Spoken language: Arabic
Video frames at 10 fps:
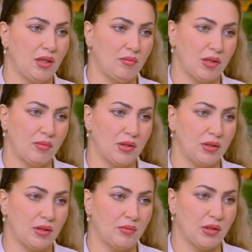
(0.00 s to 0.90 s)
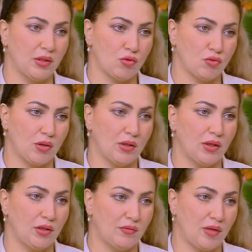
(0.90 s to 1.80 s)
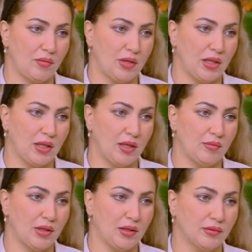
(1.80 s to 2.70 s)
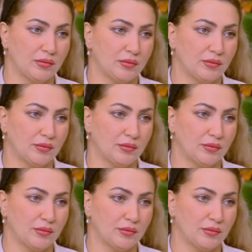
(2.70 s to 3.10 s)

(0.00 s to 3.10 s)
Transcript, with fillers: ده لما كبرنا البنات الصغيرين ما احنا بنقول لهم بقى ما دورنا احنا